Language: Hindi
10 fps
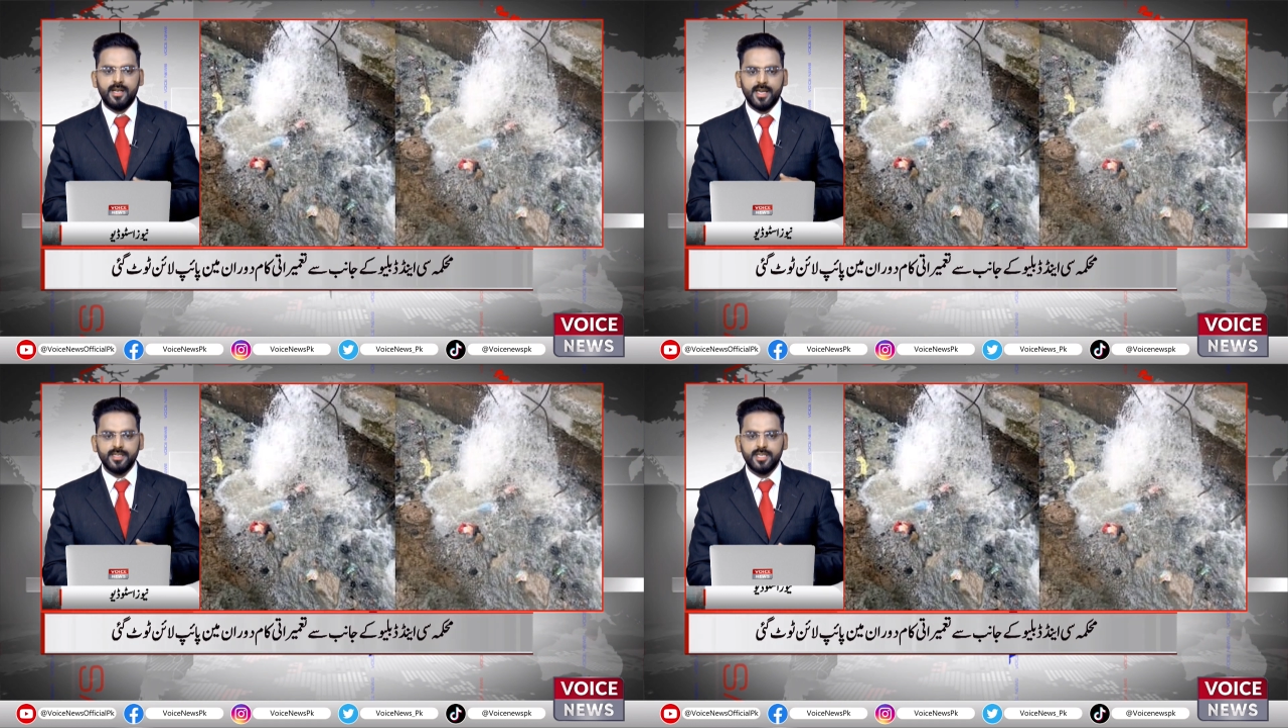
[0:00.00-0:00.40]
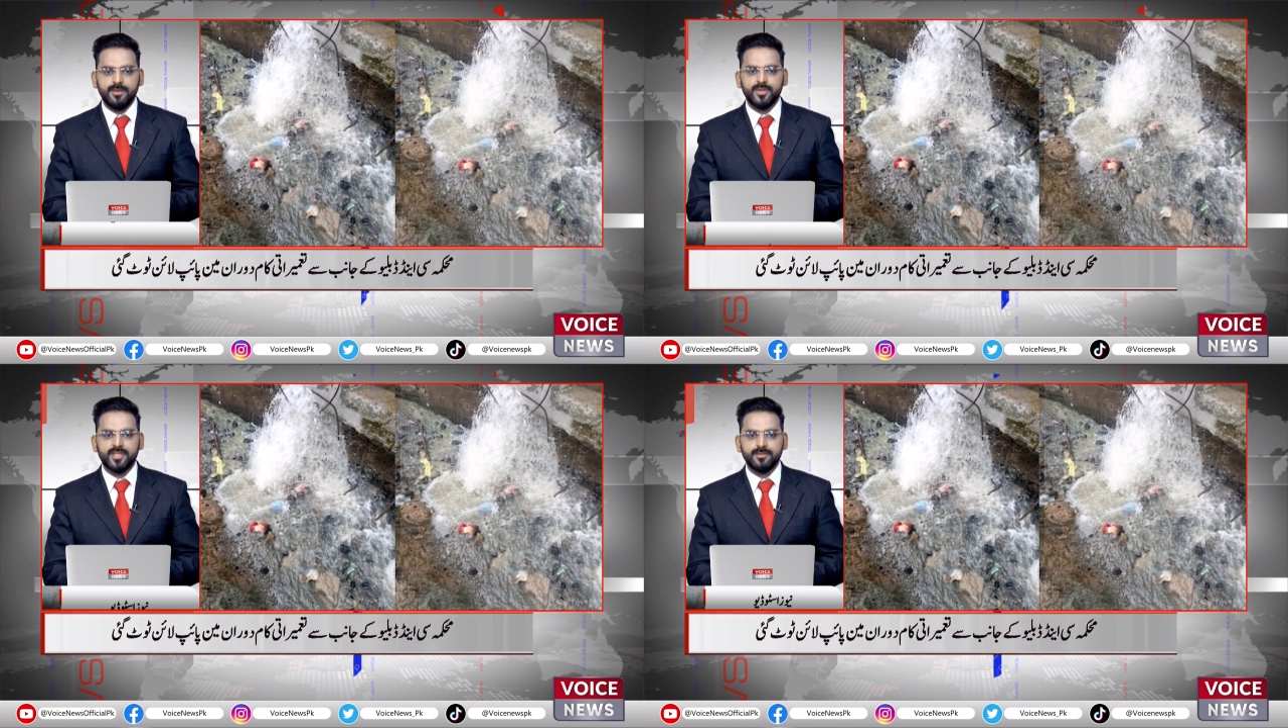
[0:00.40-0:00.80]
लाइन
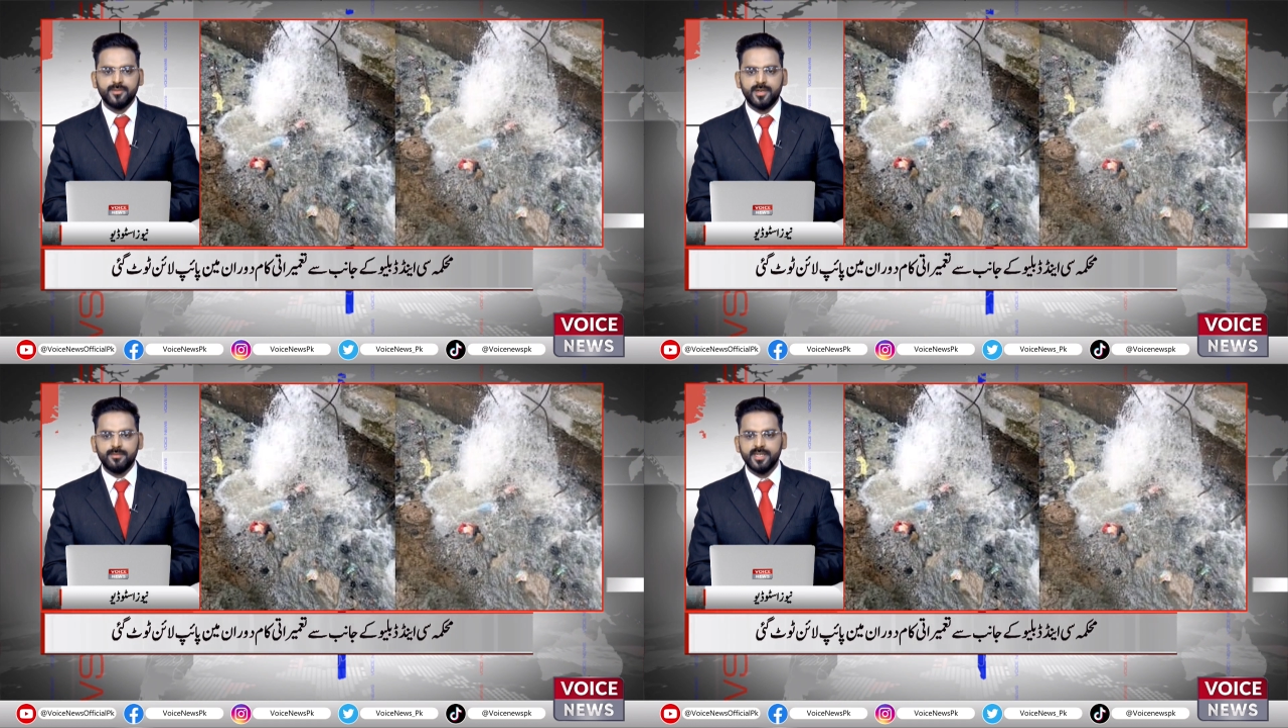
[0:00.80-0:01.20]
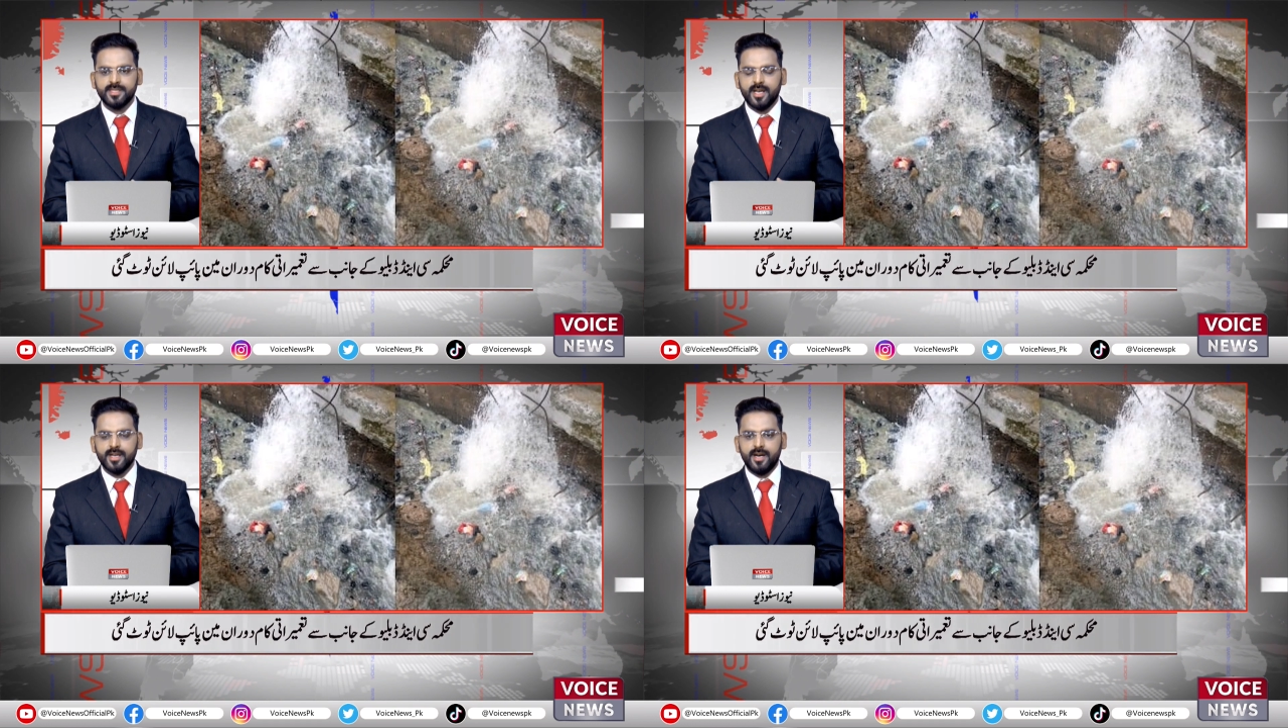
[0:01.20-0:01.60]
की
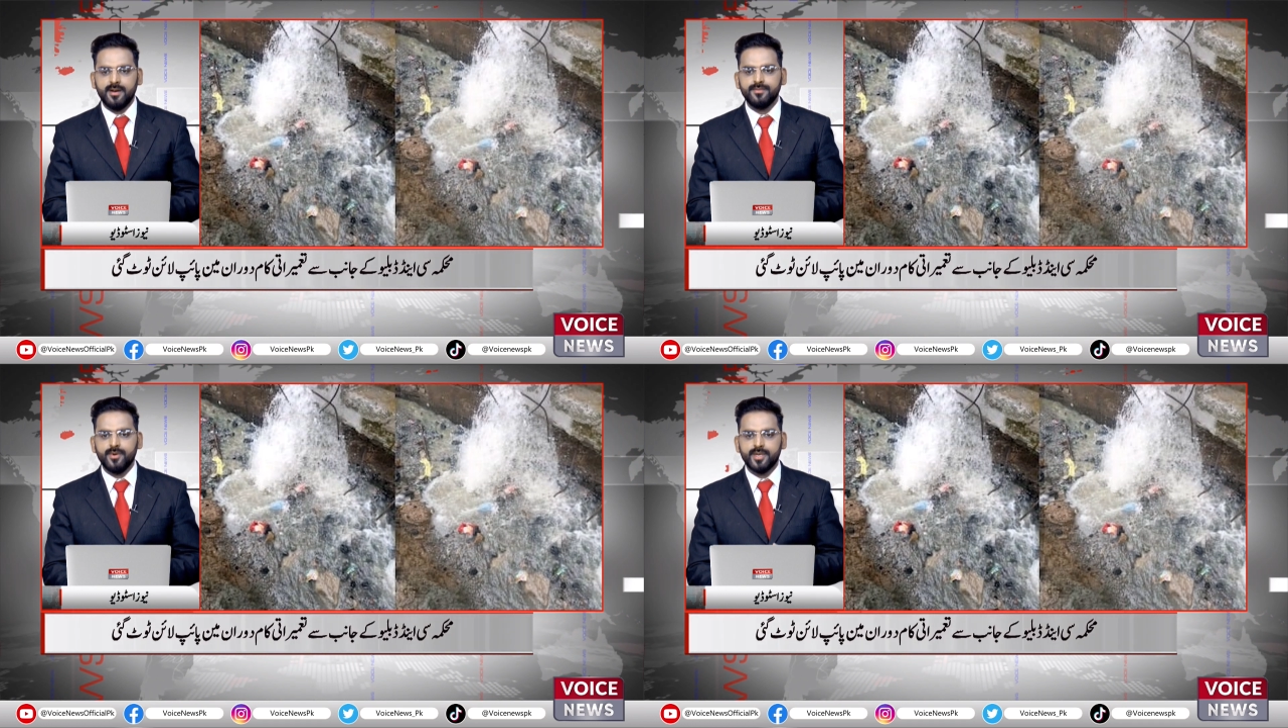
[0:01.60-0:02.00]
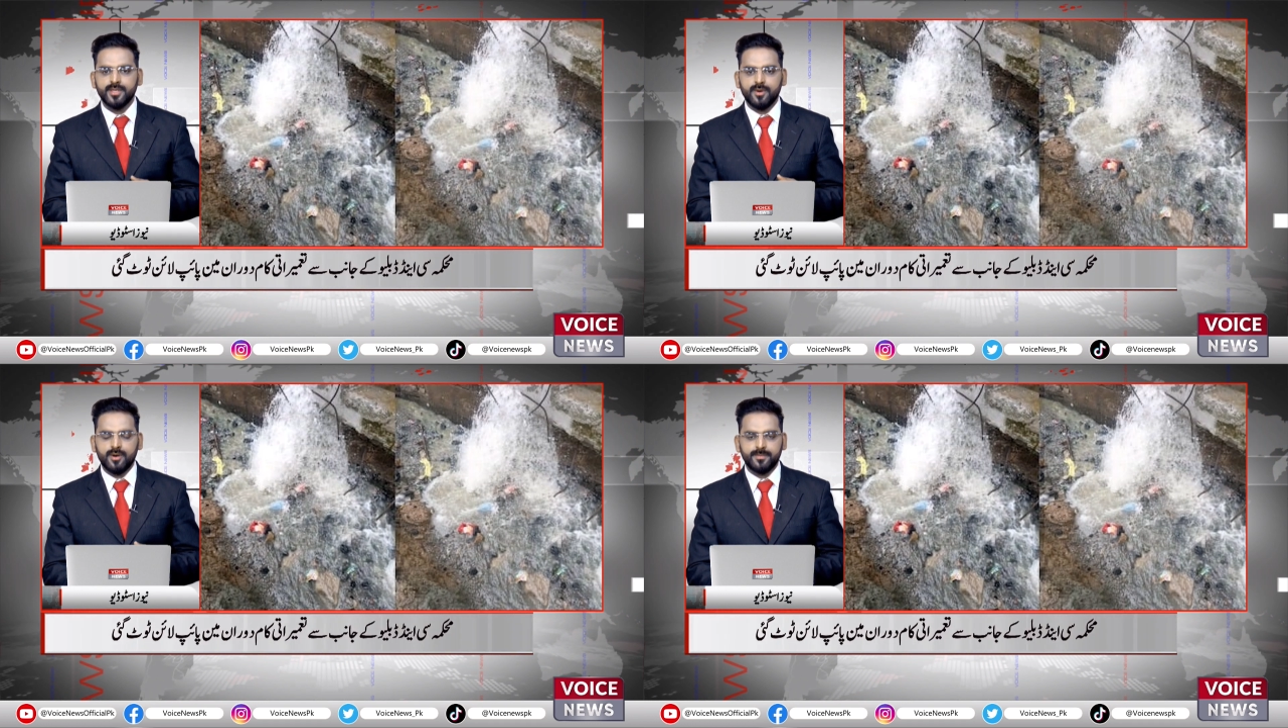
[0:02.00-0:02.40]
मरम्मत का काम
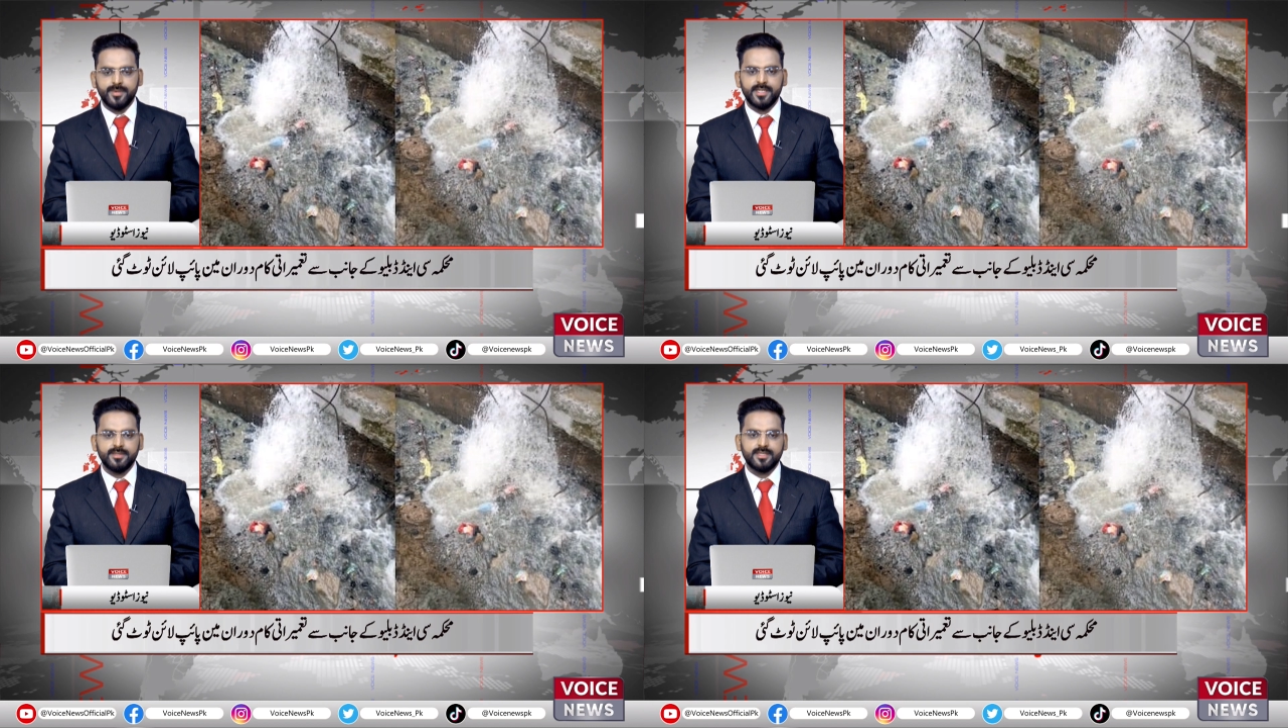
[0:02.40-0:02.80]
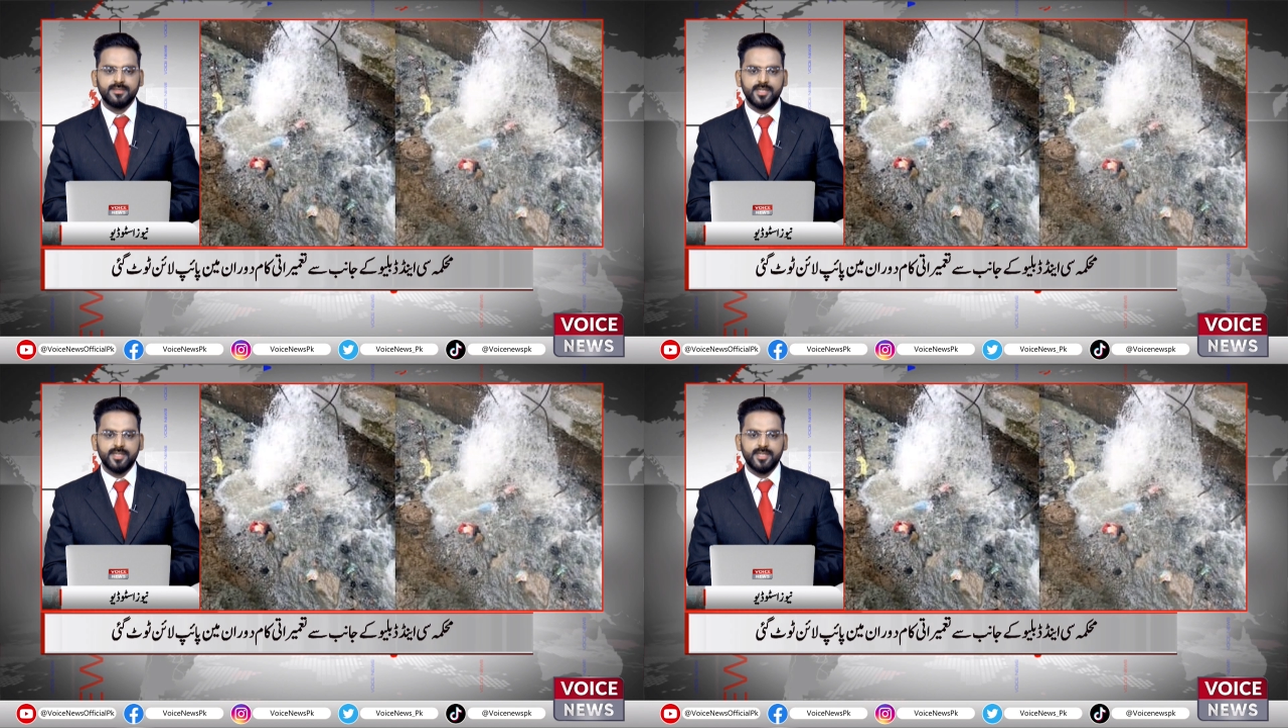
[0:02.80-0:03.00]
फौरी तौर पर